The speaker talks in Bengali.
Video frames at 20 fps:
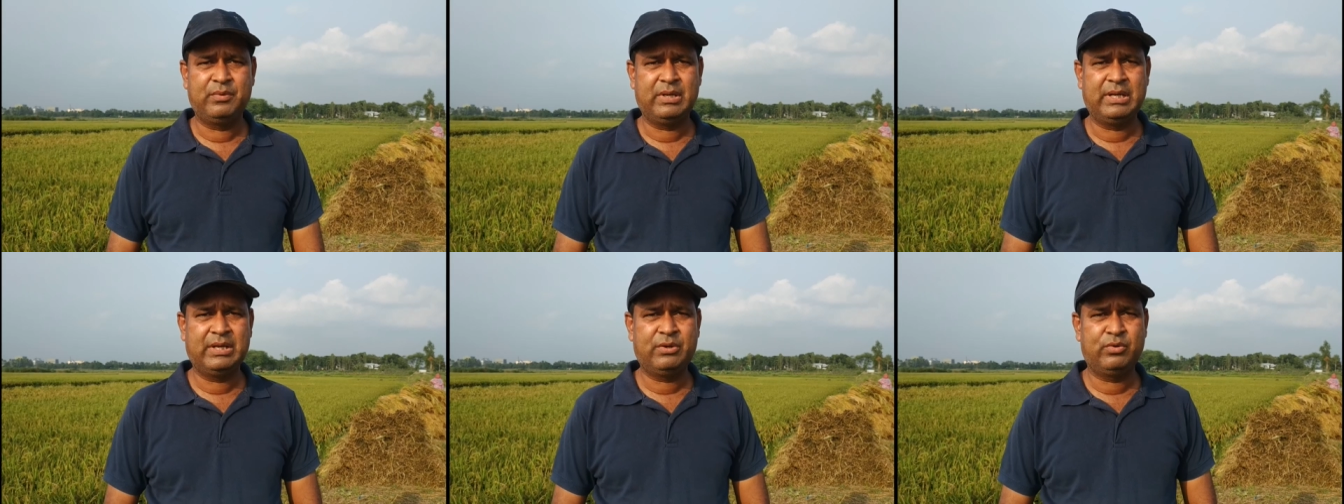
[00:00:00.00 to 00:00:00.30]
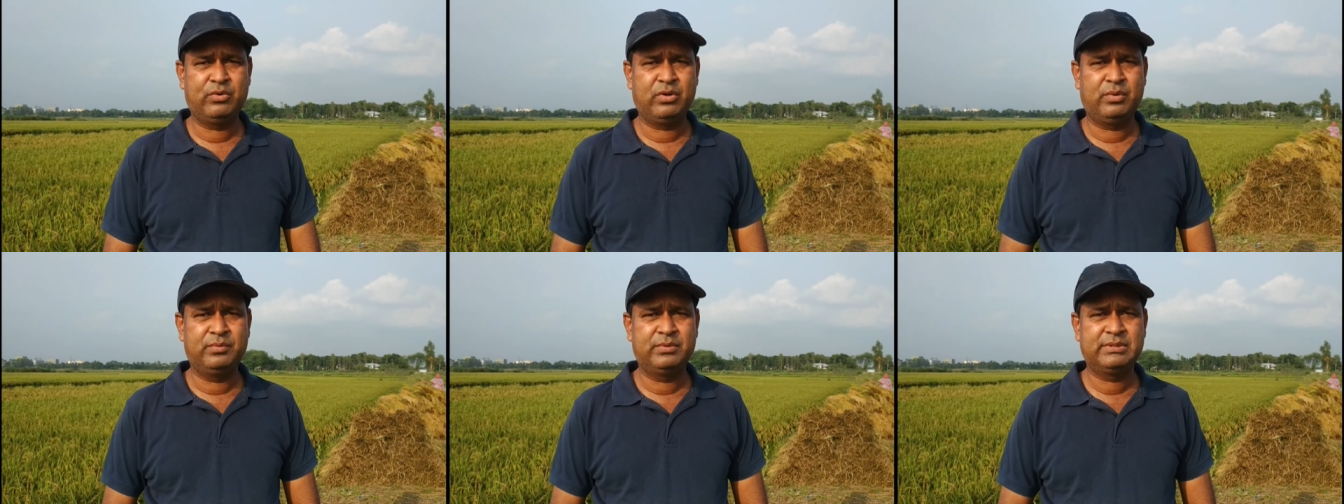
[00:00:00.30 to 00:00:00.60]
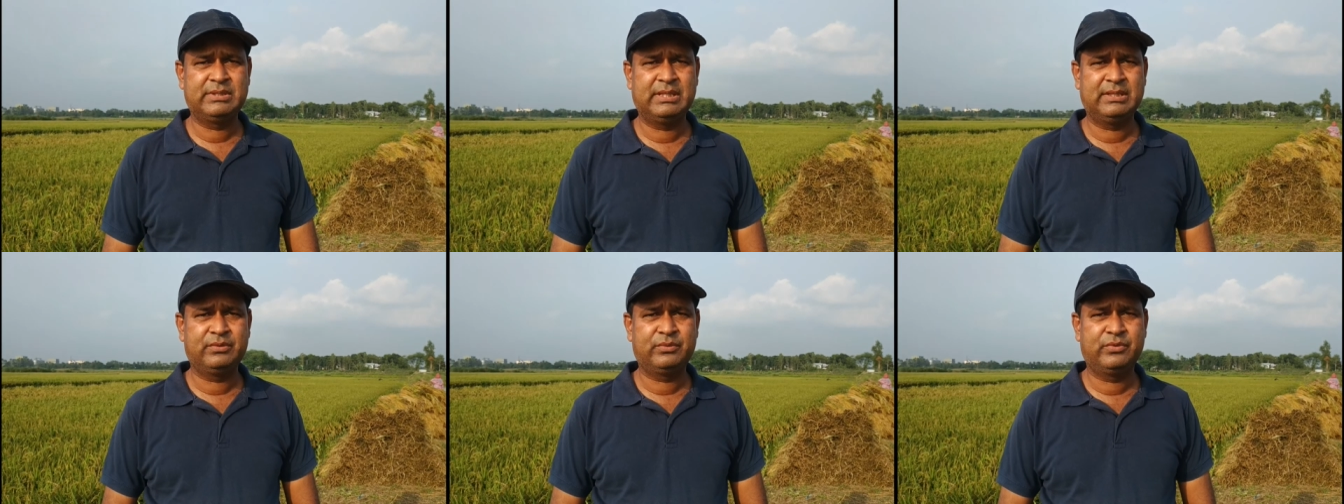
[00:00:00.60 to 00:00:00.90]
এখন
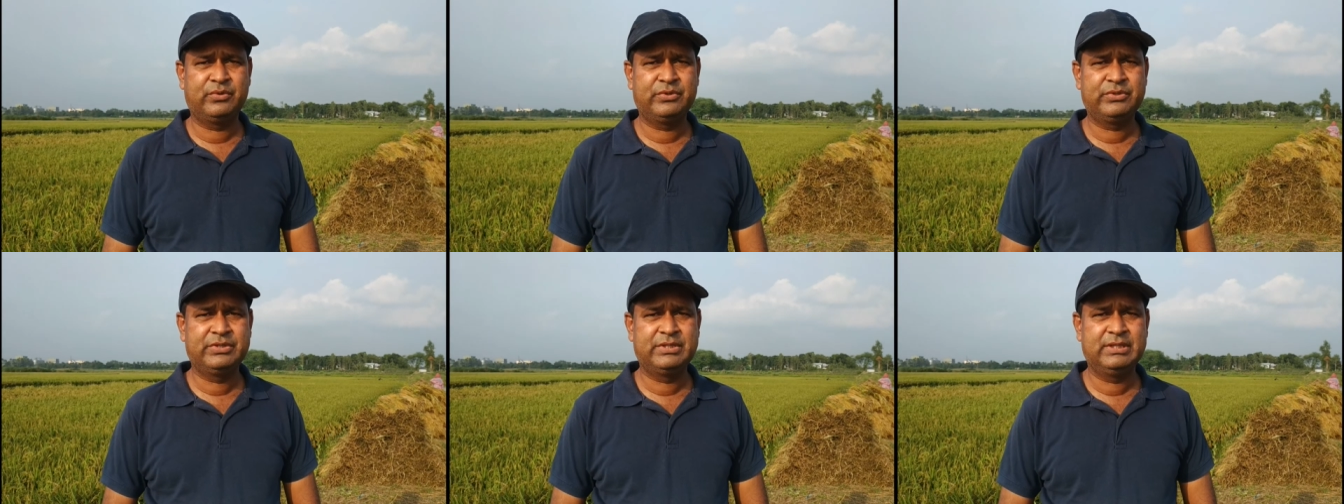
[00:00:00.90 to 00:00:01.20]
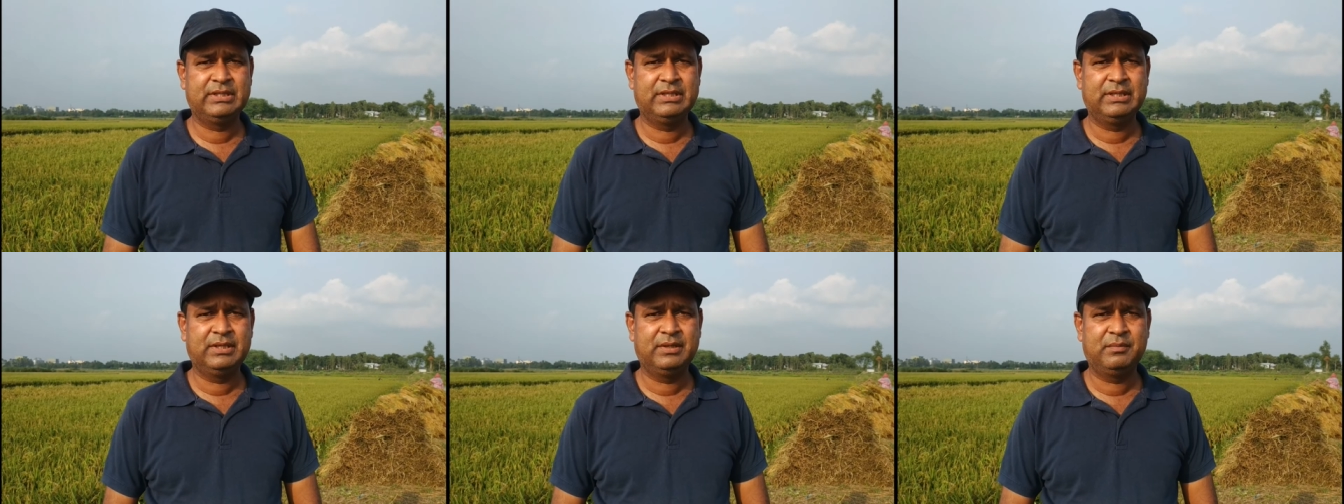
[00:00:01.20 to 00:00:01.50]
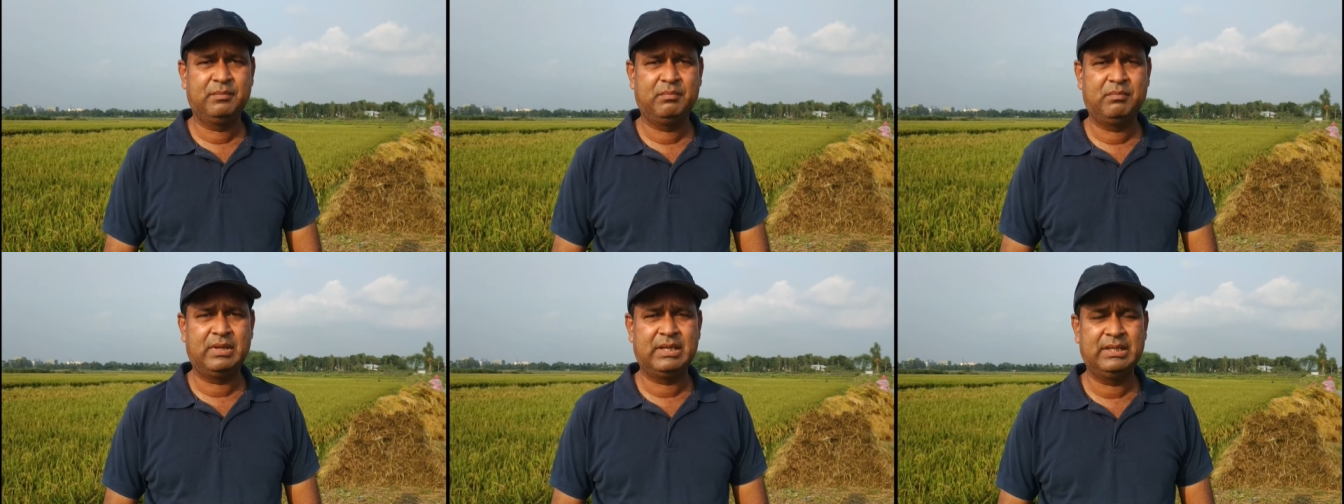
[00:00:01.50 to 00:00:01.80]
অবস্থান করছি
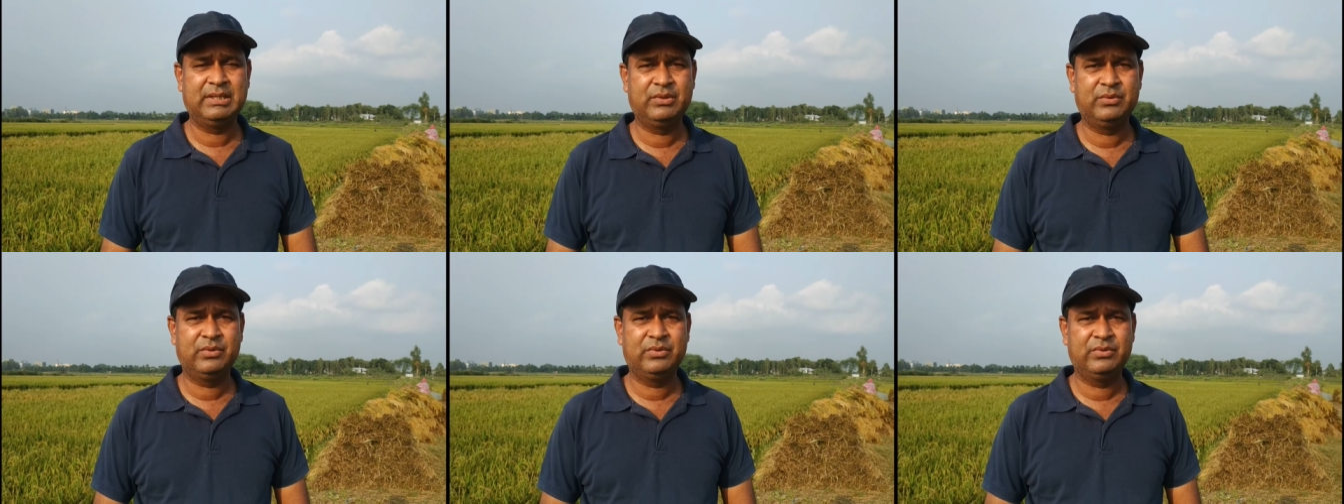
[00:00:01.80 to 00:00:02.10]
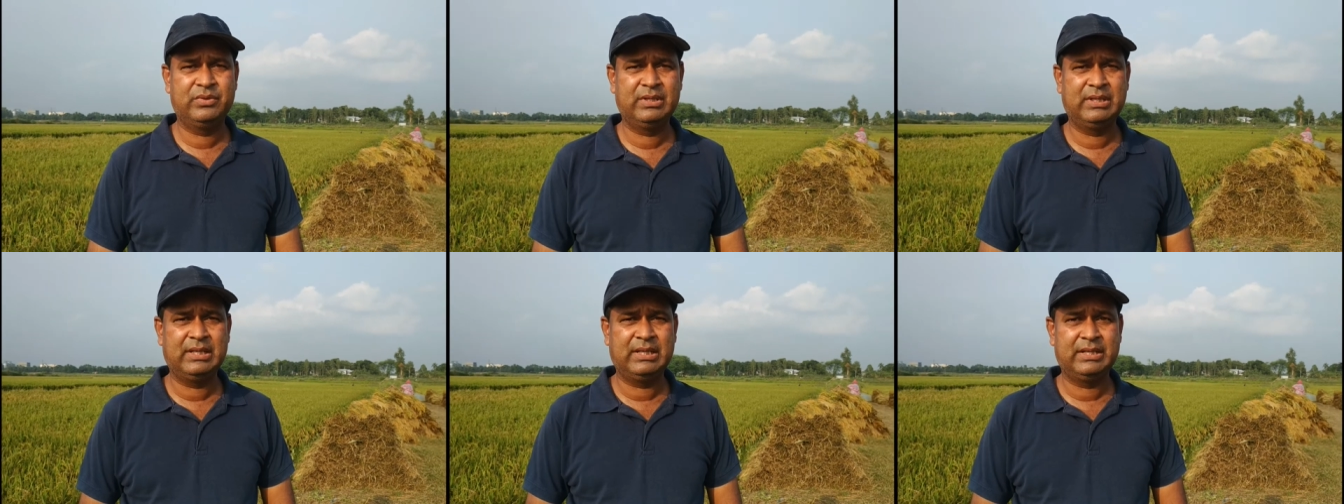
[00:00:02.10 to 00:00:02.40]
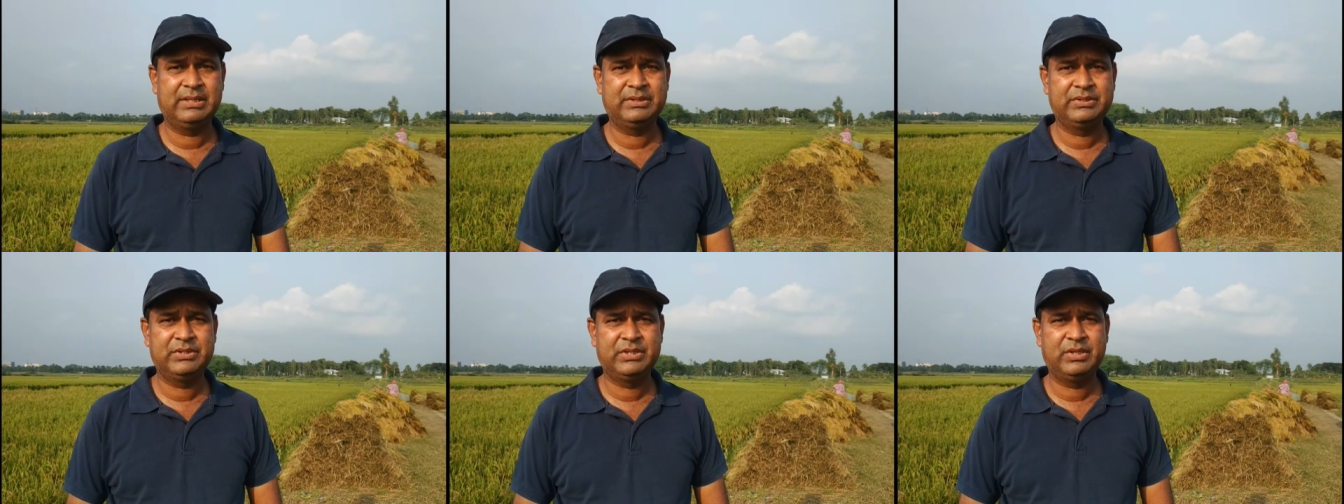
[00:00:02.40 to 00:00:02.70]
মানিকগঞ্জ জেলার
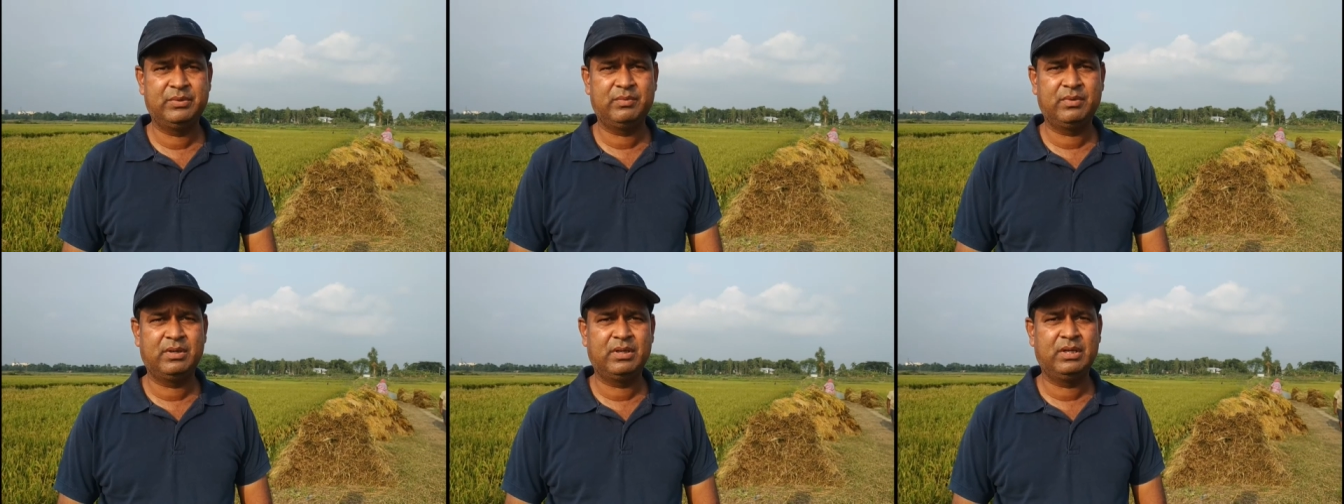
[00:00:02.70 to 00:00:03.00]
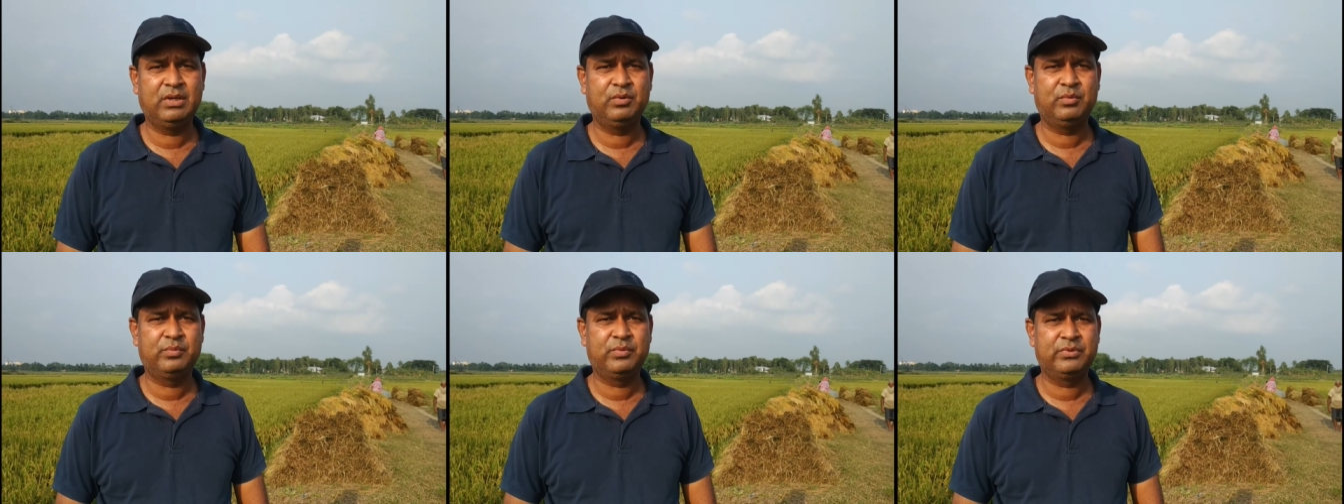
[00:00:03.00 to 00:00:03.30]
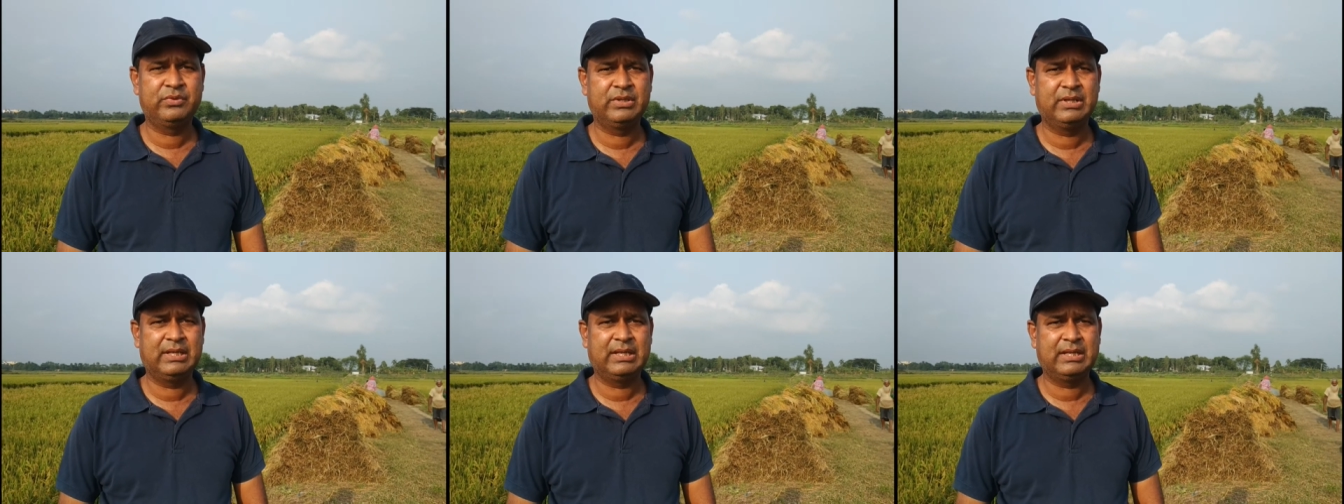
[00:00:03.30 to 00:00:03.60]
শিবালয়
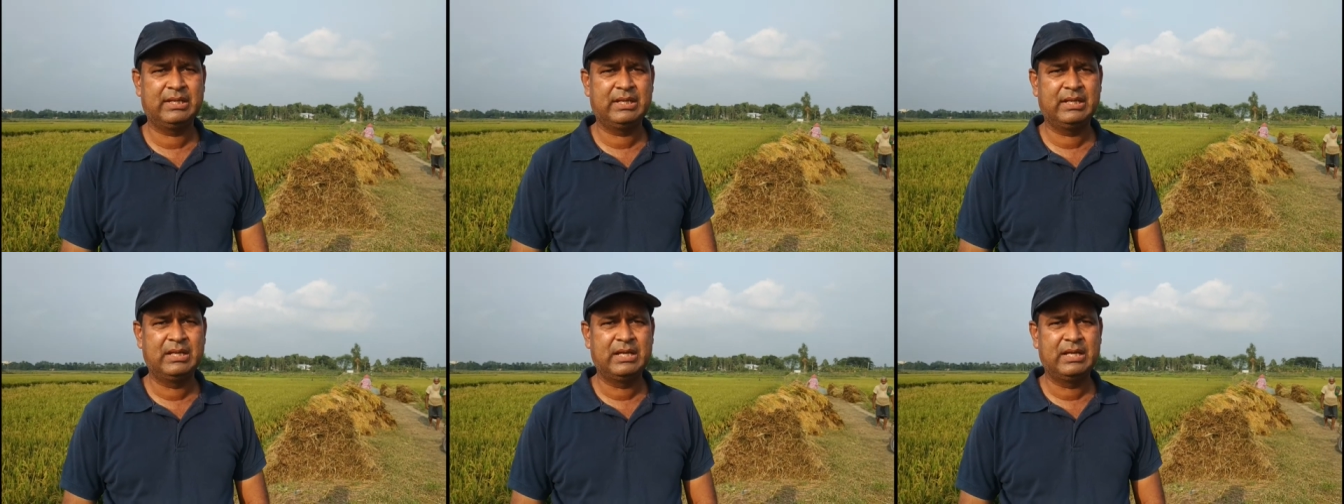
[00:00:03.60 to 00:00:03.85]
উপজেলার